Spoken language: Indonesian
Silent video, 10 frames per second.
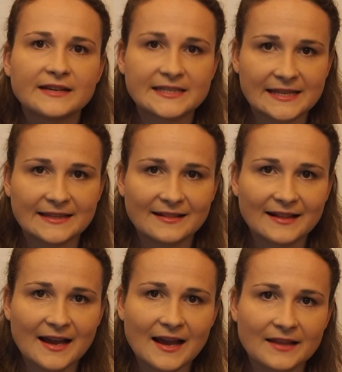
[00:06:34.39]

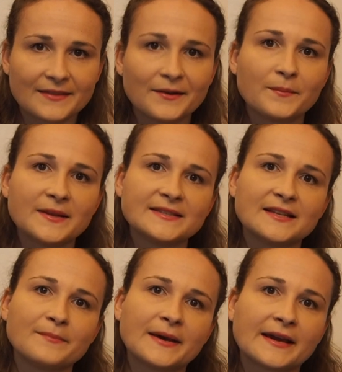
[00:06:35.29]
Versatilka atau
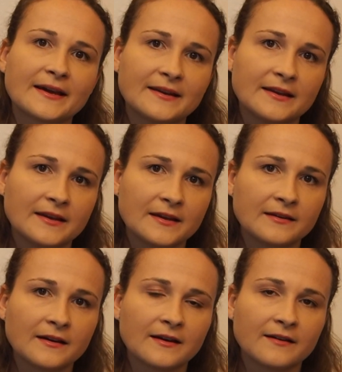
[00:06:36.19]
pensil
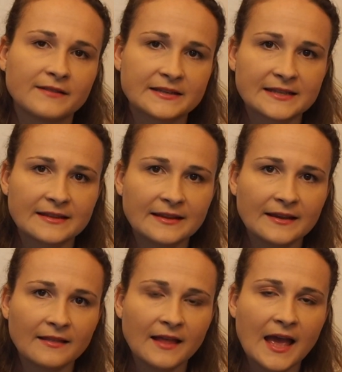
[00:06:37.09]
mekanik eh,
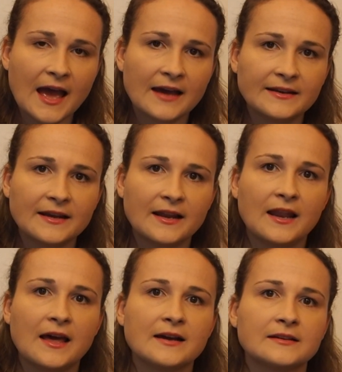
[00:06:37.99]
versatil
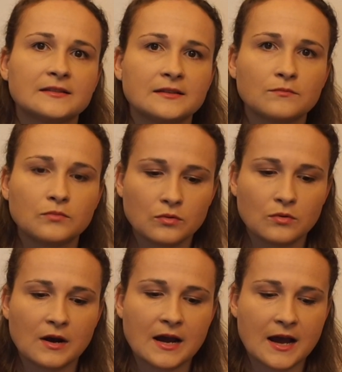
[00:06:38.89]
adalah
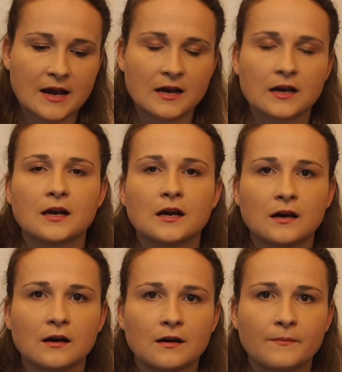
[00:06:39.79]
sebuah
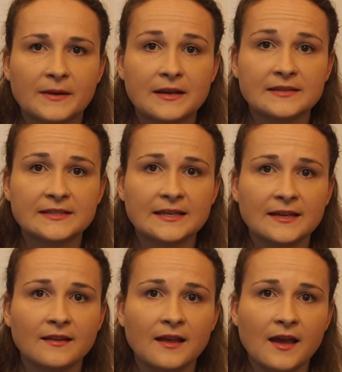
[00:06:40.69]
uh,
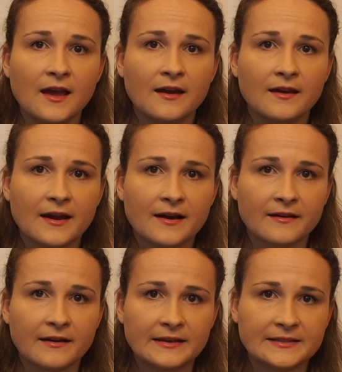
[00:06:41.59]
pensil
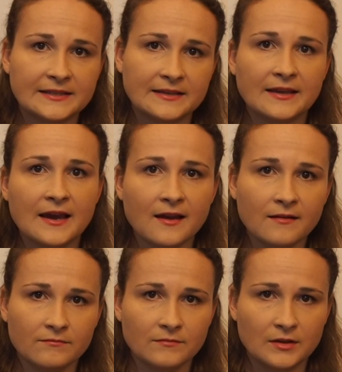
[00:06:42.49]
yang
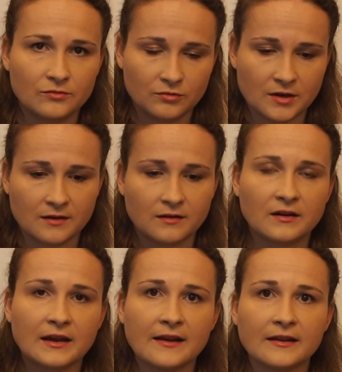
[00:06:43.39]
isinya itu
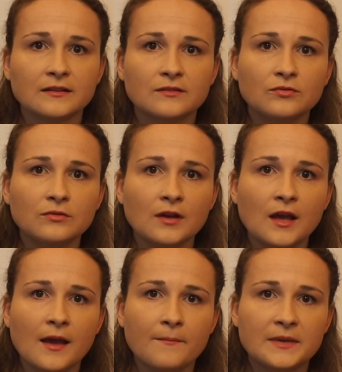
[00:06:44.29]
yang granit itu
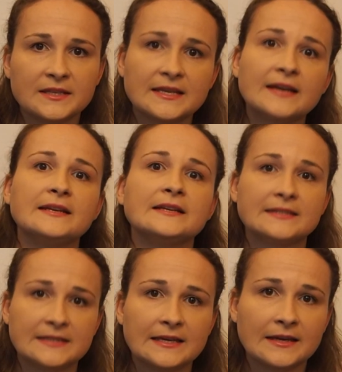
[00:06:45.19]
bisa
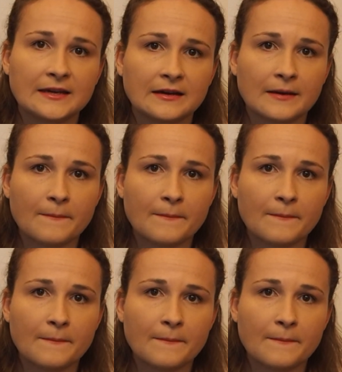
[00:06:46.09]
diisi